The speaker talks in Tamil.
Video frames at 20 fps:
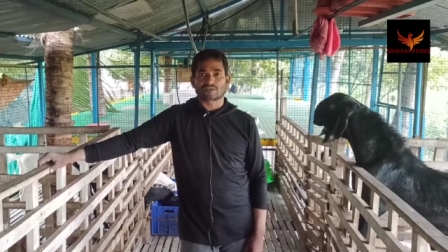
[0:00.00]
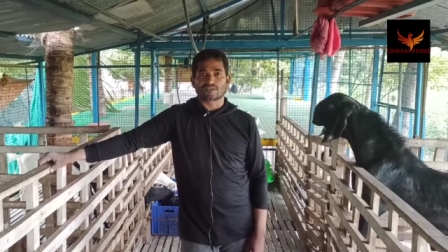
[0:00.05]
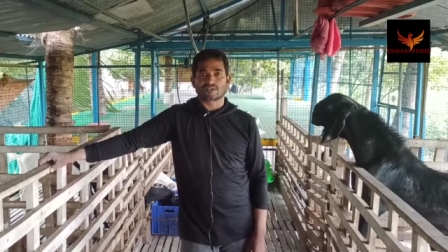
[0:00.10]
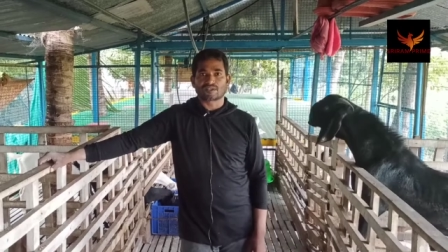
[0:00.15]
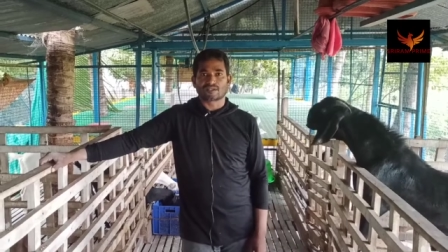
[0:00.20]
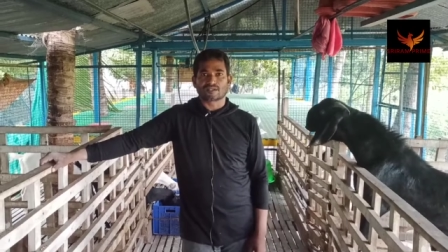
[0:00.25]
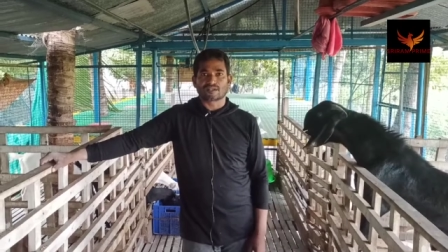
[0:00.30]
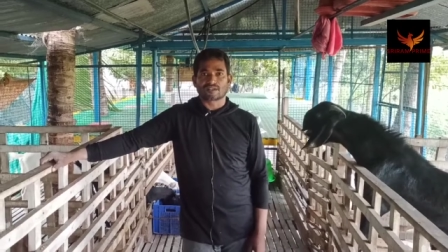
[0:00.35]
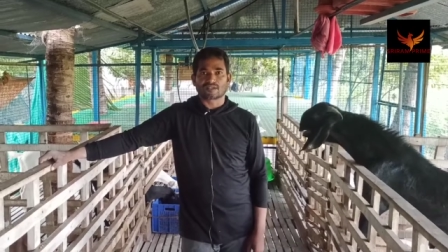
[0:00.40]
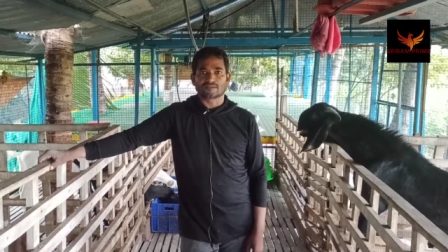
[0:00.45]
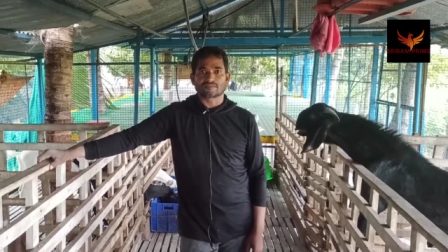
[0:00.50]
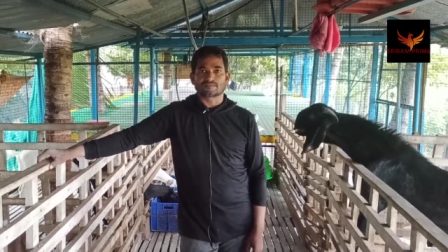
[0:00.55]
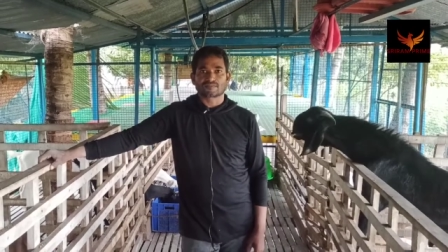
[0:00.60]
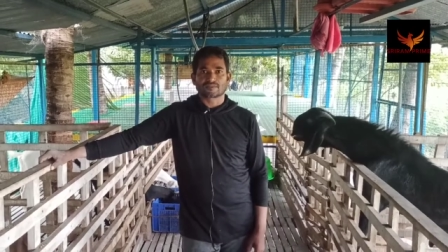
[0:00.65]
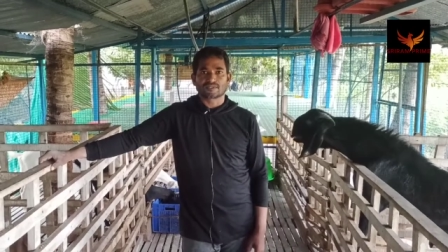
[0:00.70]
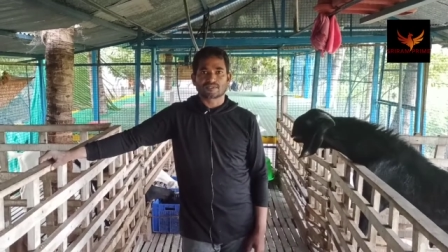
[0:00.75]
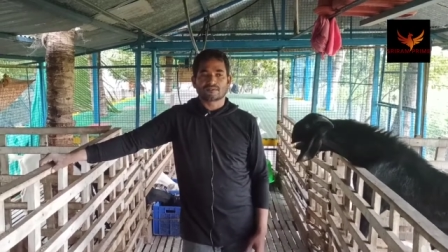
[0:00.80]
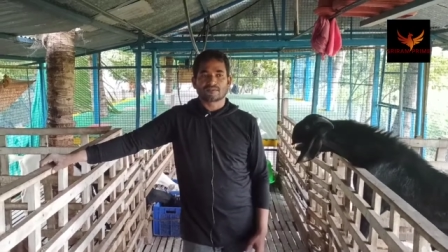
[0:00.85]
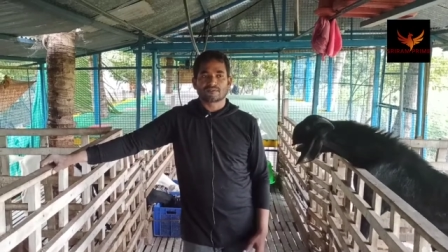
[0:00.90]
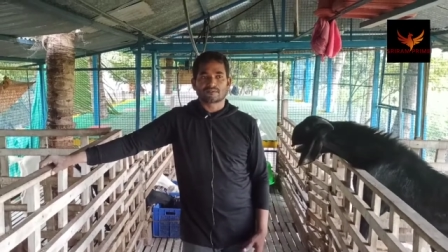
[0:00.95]
அப்படின்னு சொன்னாங்க
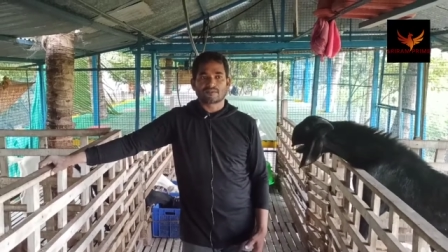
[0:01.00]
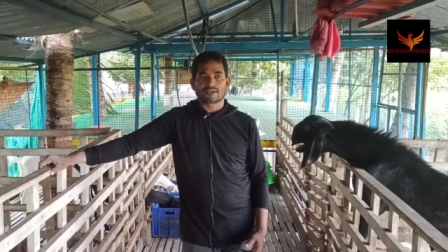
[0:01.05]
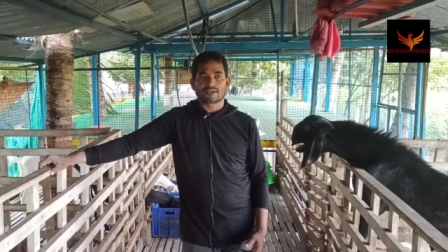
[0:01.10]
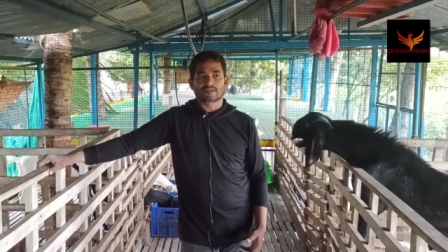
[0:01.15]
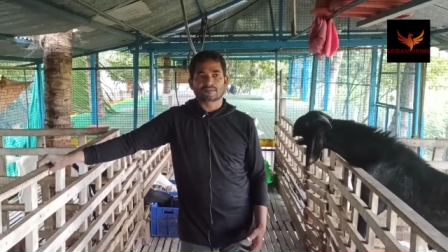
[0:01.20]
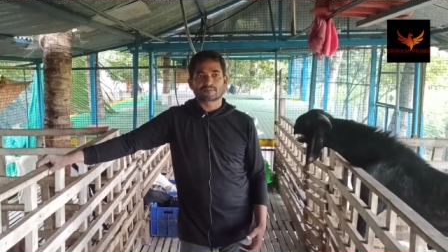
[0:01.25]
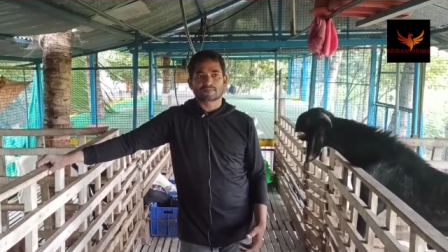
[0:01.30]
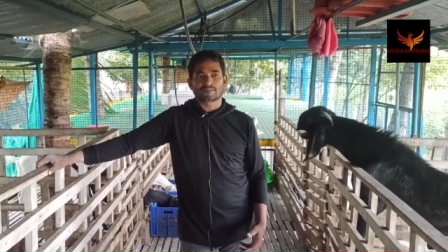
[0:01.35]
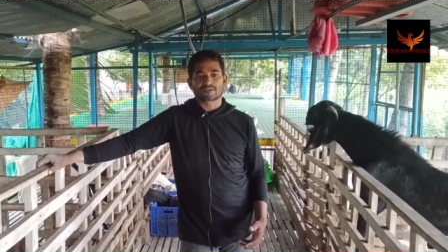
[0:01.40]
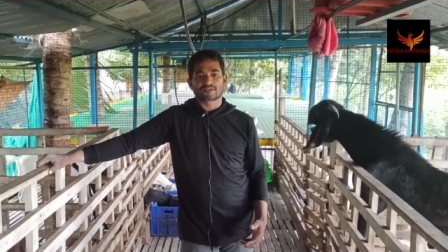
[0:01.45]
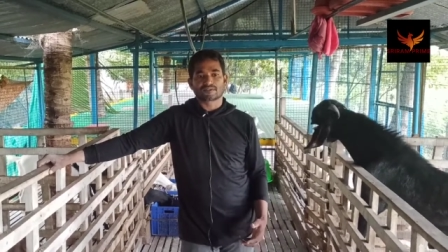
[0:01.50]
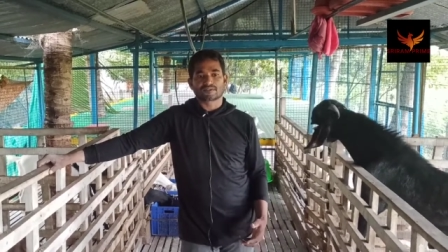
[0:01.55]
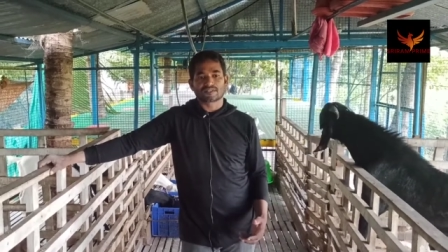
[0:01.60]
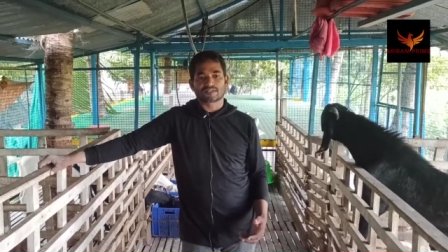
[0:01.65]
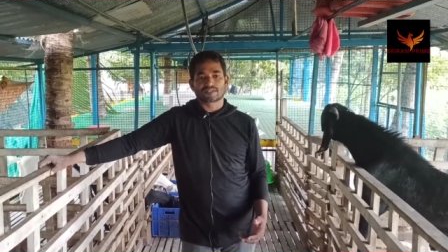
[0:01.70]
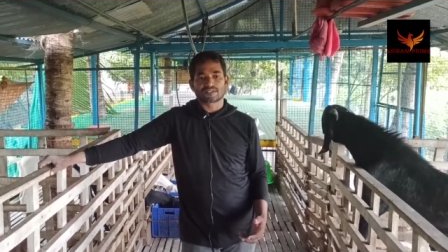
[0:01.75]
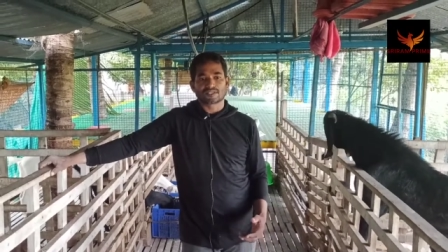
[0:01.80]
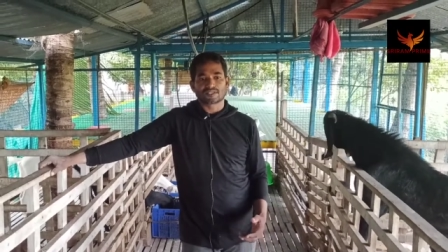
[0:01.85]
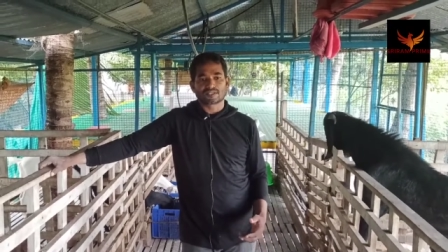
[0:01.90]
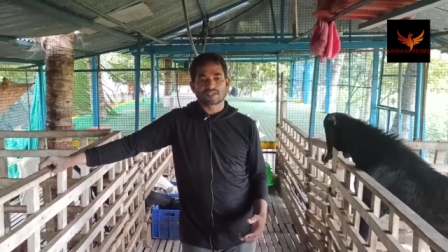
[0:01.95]

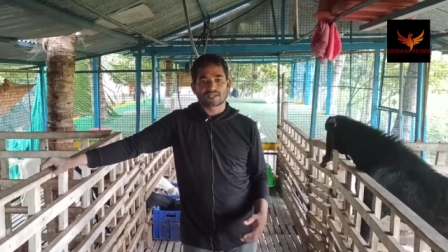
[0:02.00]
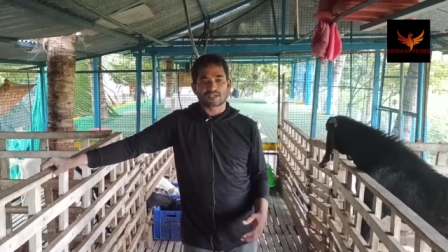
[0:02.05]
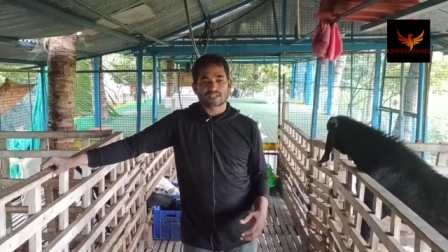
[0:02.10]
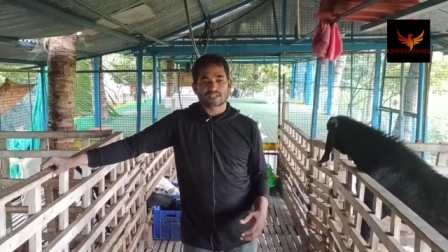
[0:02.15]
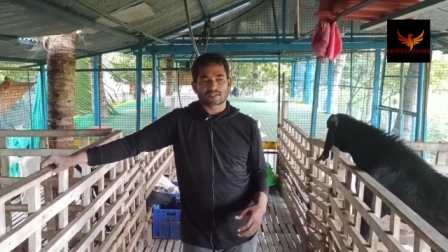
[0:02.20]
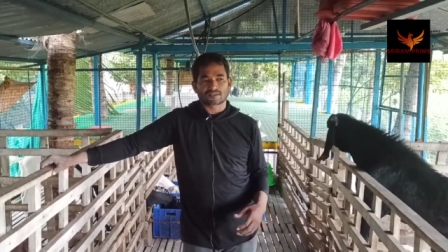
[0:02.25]
வளர்ப்புக்கு வந்து